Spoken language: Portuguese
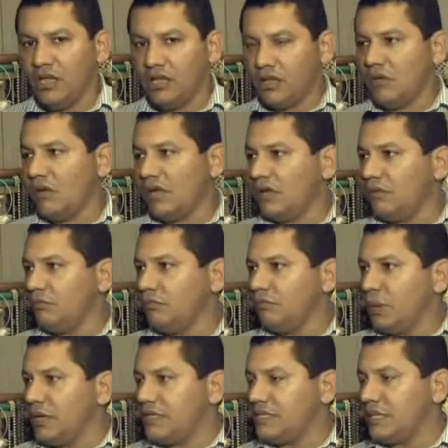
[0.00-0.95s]
Então, a, um,
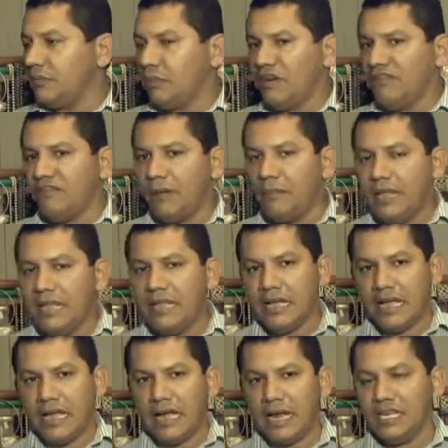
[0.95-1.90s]
por exemplo, uma
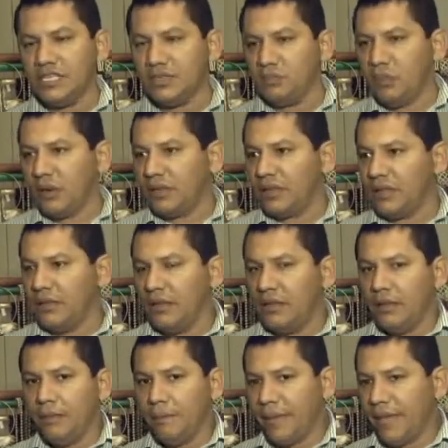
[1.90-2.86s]
família carente pode
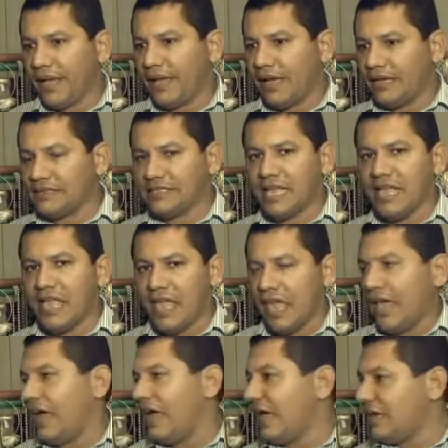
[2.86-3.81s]
pegar cem
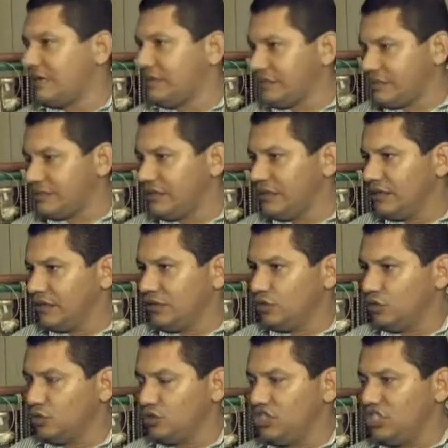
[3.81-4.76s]
reais
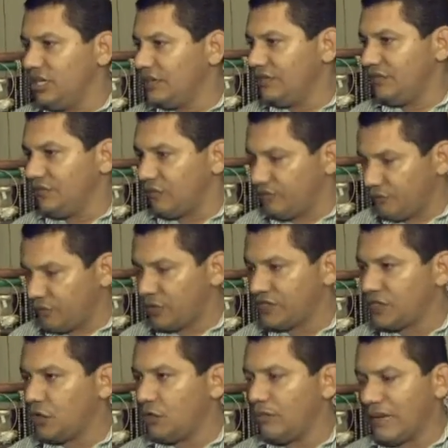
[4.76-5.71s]
no dia que
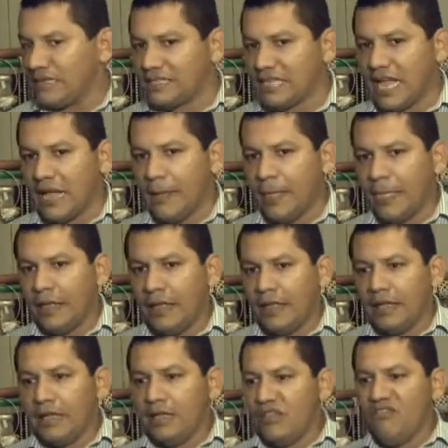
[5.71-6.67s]
fosse o bazar
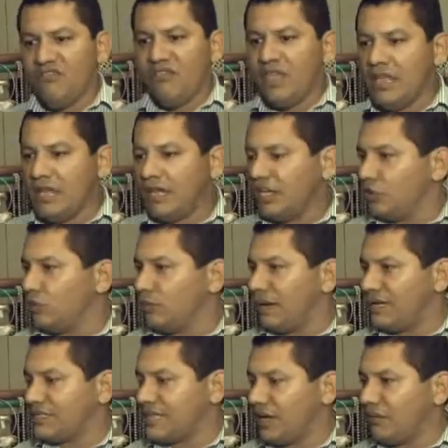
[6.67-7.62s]
e vir aqui no
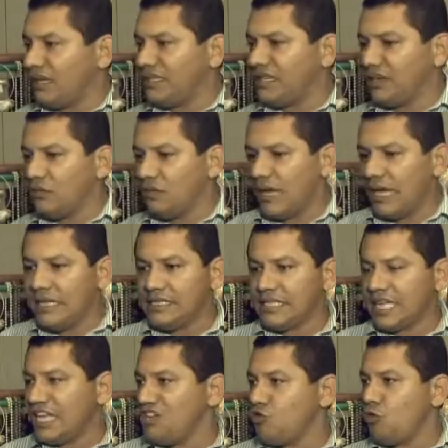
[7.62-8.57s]
bazar quadrangular e
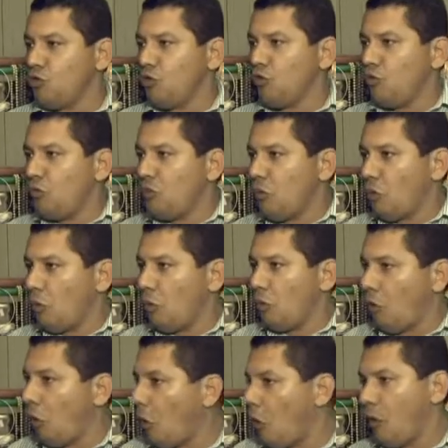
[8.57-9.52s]
sair com
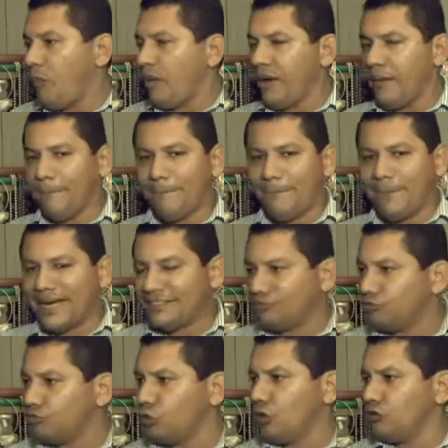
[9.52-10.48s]
roupa, para
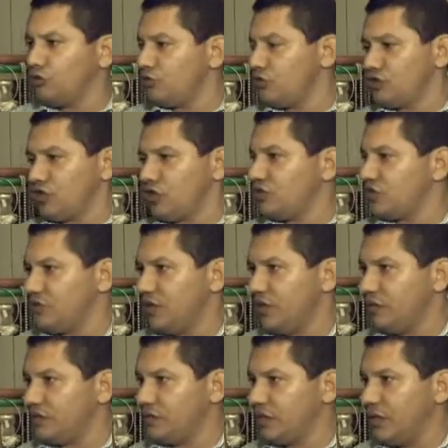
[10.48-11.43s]
todos os seus
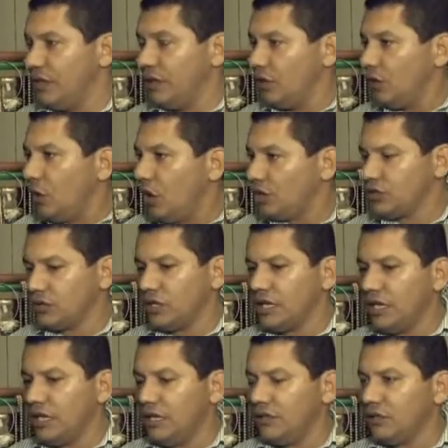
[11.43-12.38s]
filhos. Lógico
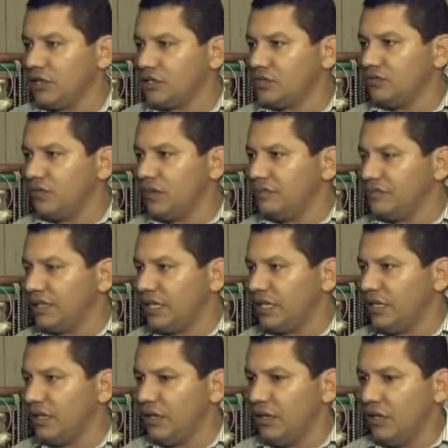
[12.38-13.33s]
que nós não vamos
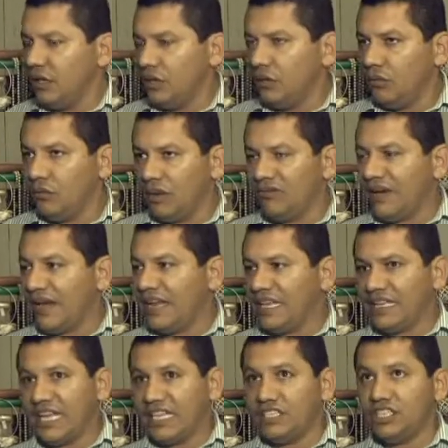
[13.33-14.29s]
ter uma
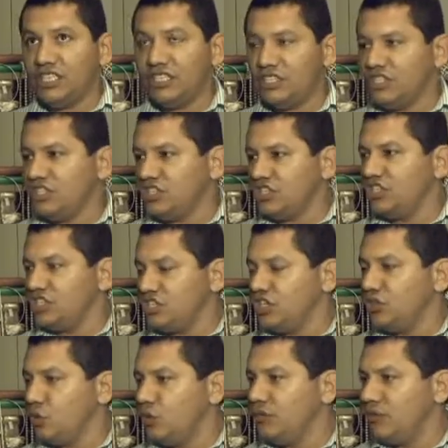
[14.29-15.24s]
variedade de, de,
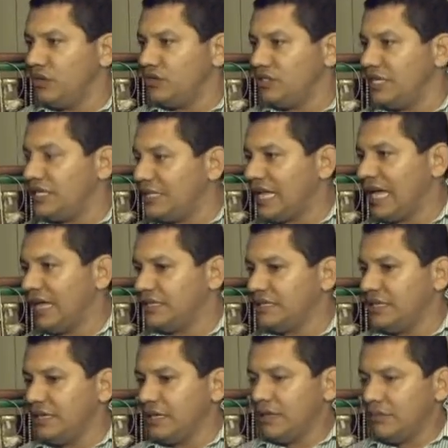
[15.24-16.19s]
de números, de
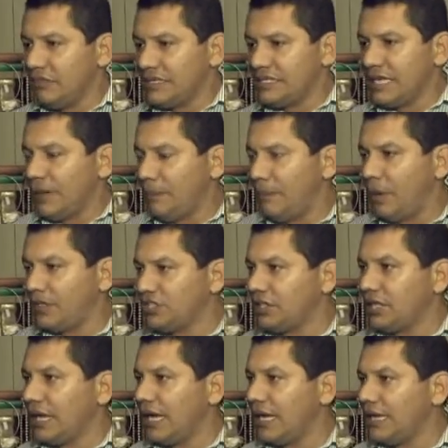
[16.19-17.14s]
idade, mas ela pode
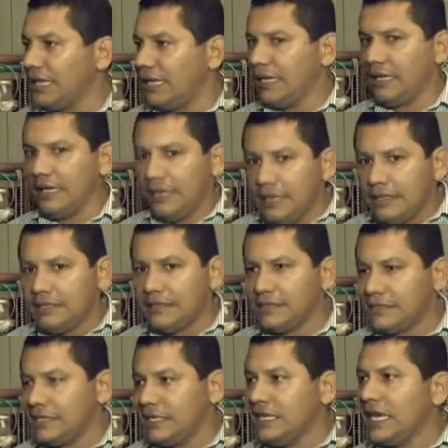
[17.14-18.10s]
chegar aqui e
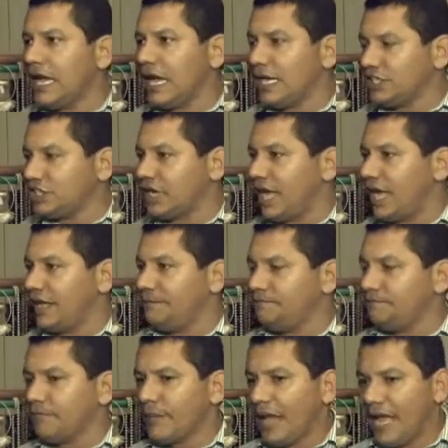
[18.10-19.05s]
encaixar
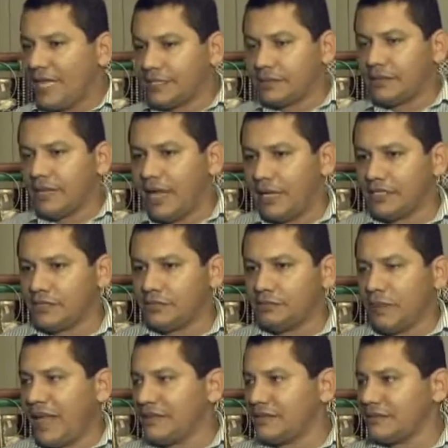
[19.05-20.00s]
as, as
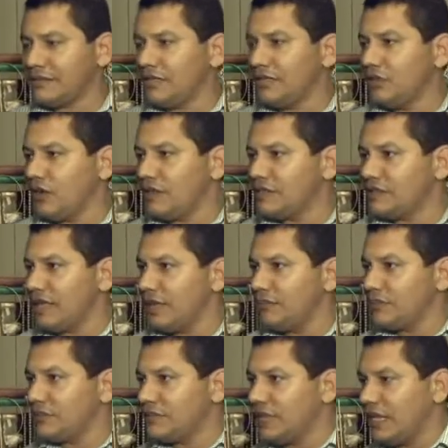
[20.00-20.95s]
peças que nós
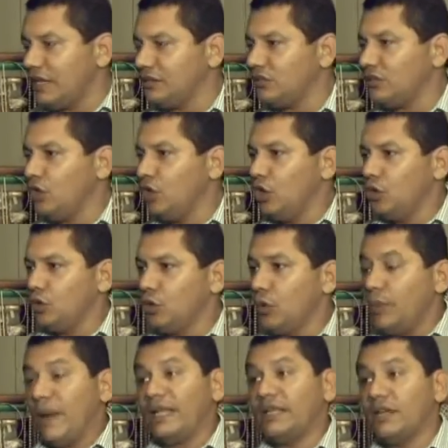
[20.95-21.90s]
temos dentro
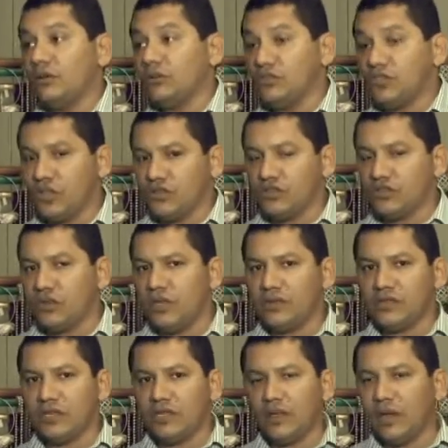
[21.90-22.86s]
do padrão dos seus
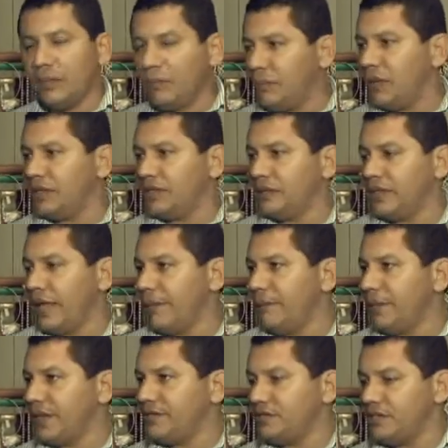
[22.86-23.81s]
filhos. Então ela pode, de
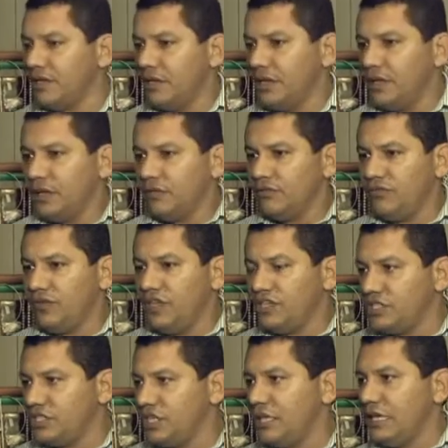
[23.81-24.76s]
repente,
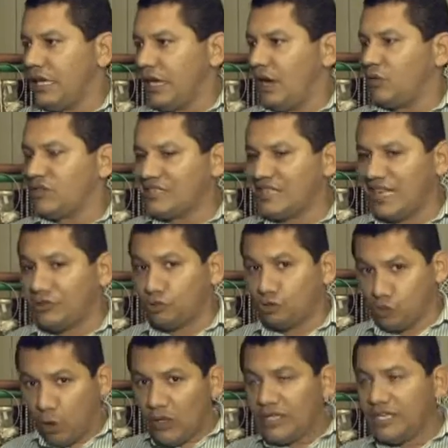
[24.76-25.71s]
vestir e calçar
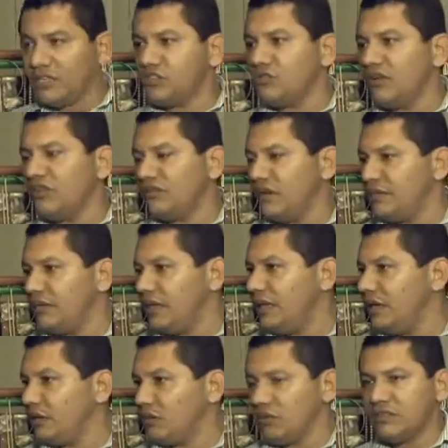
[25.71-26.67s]
toda a sua
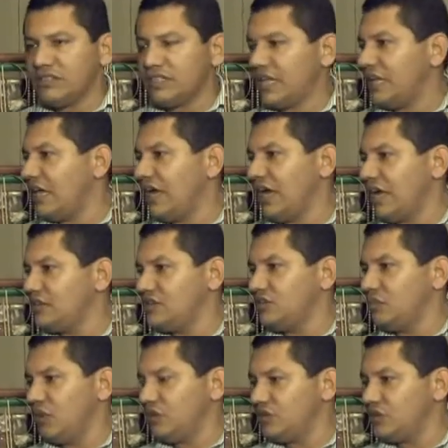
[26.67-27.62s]
família com 100 reais
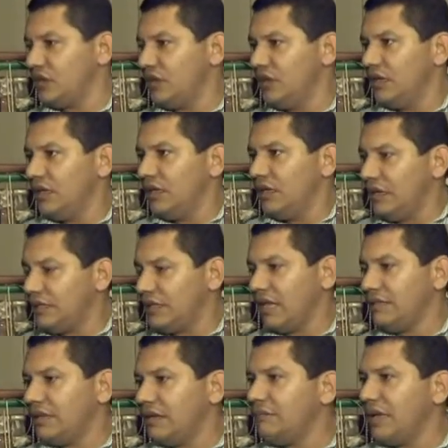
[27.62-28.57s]
no bolso. E
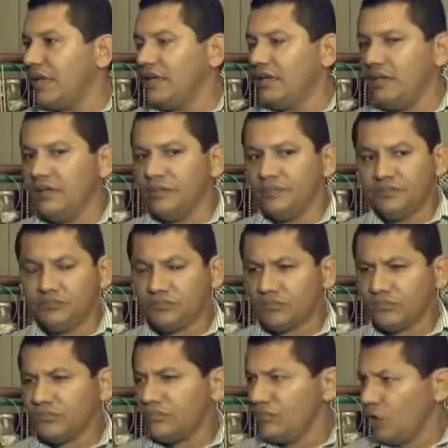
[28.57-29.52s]
tem também
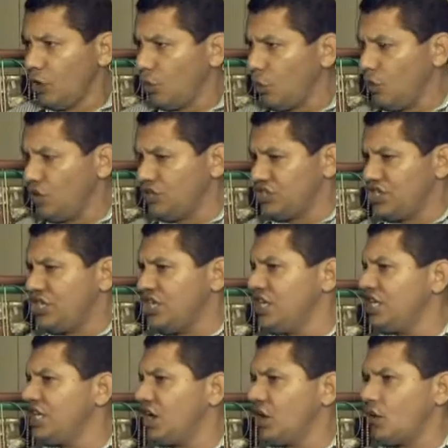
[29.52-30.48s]

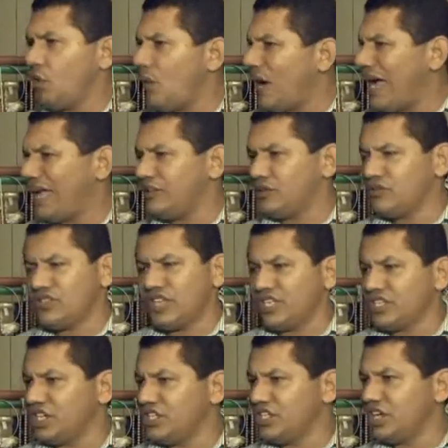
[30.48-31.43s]
cortina, quadros
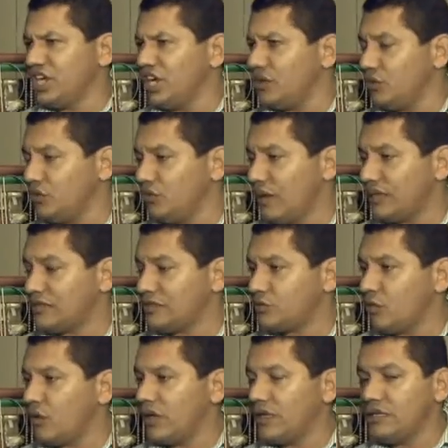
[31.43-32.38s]
que a gente ganhou
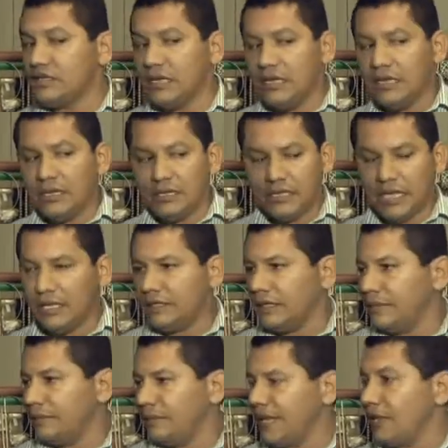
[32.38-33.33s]
doações, tem
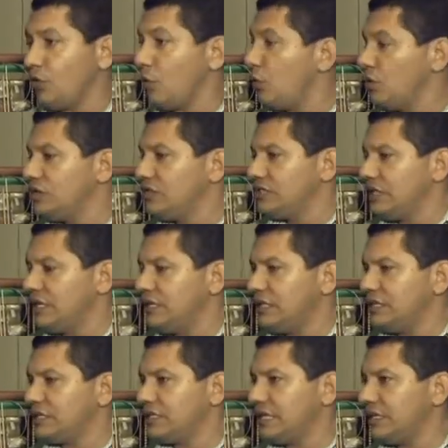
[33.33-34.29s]
também
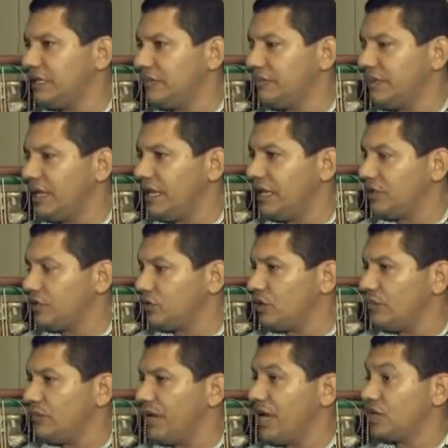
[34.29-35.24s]
cortinas, tem também
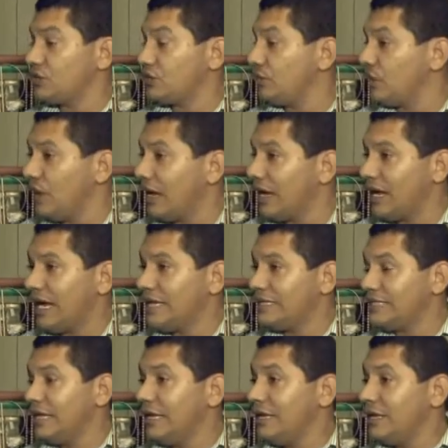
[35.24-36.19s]
eletrodoméstico, fogão a gás